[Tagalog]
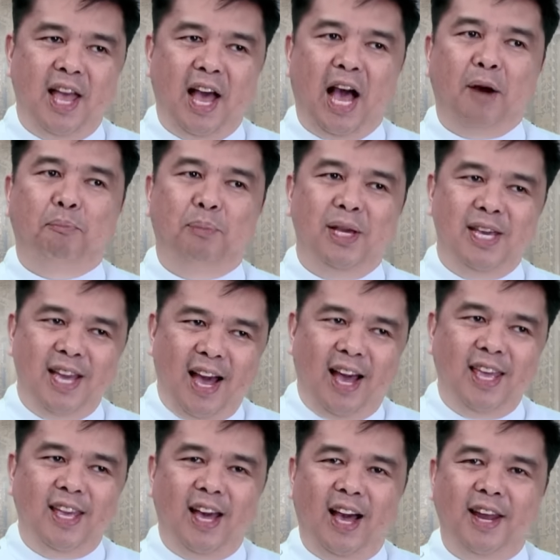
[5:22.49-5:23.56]
Ang
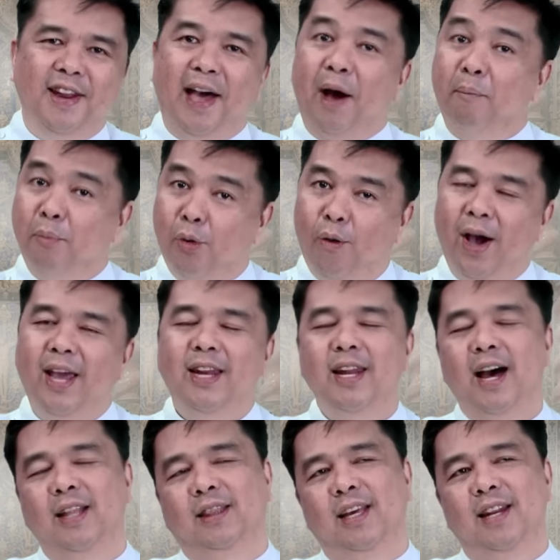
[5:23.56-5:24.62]
biyaya na ang buhay
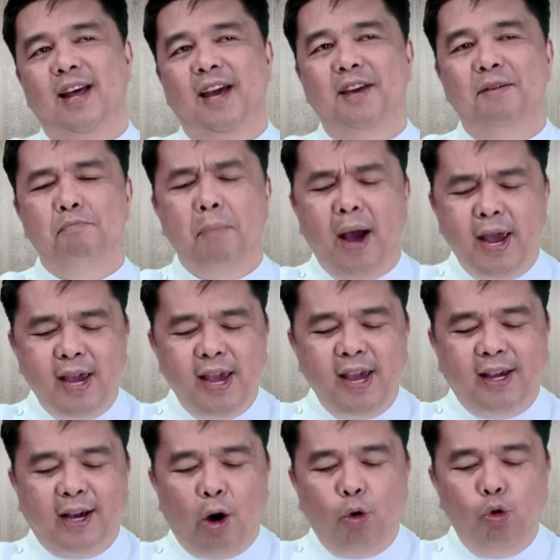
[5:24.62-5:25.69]
natin ay may
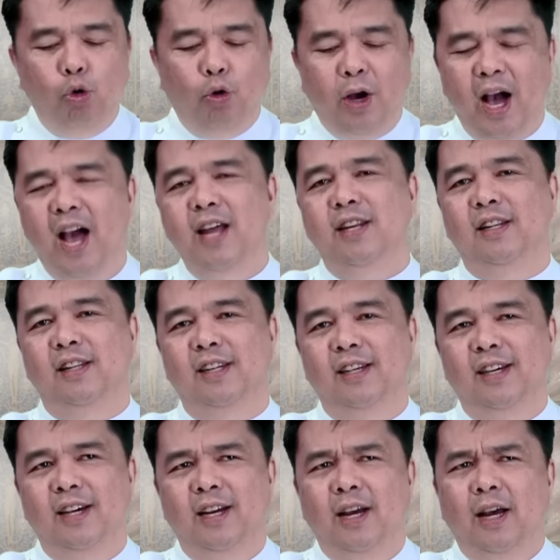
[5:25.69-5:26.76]
kahulugan
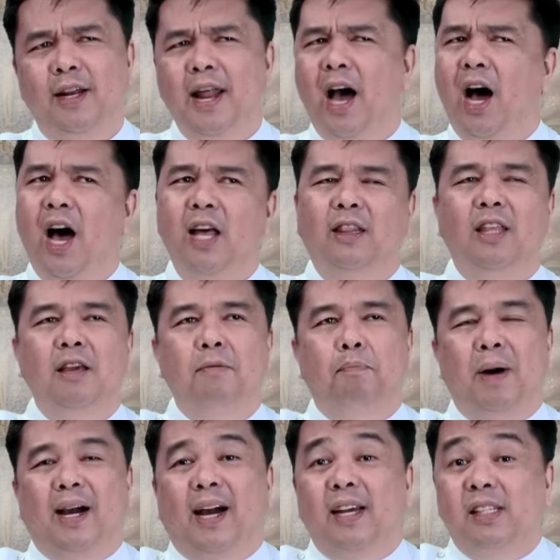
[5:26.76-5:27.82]
na ang ating
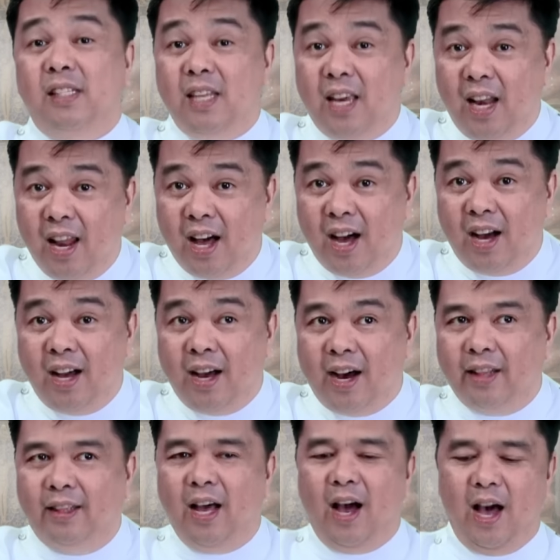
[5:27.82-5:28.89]
pagkasilang
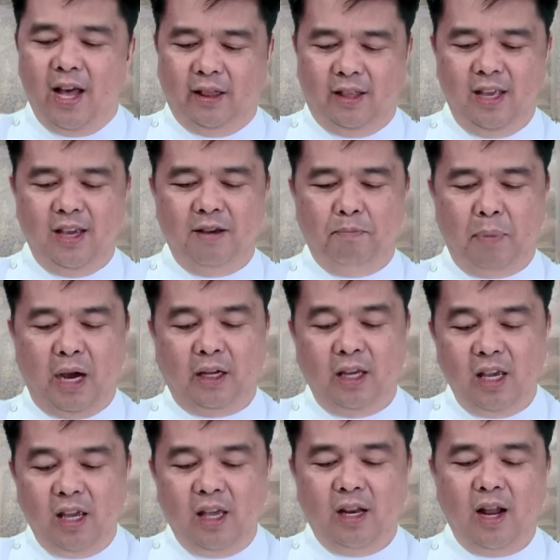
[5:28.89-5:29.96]
at ang ating
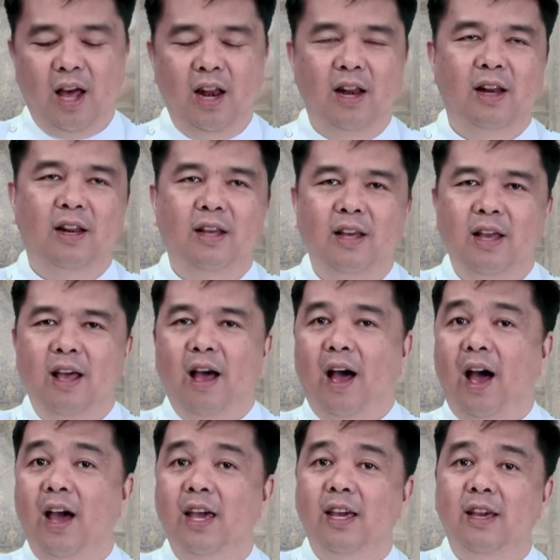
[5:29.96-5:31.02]
pag-iral
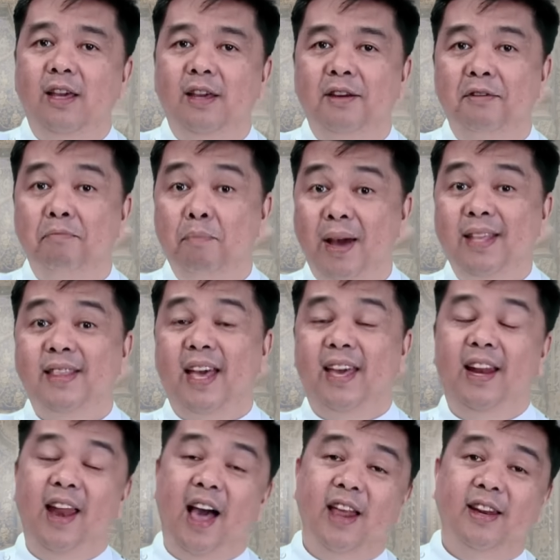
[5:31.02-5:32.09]
ay may
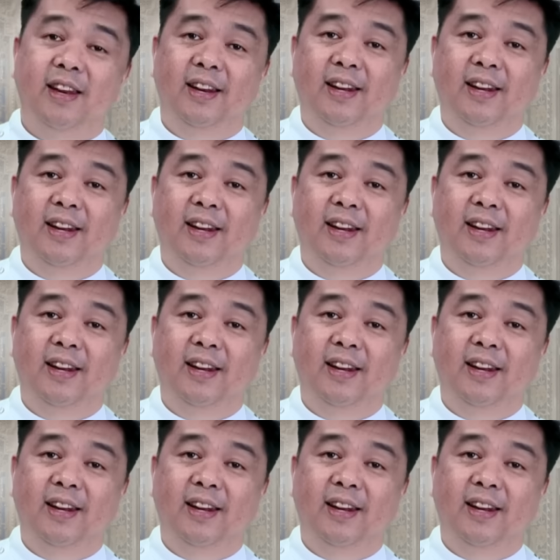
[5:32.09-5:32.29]
dahilan.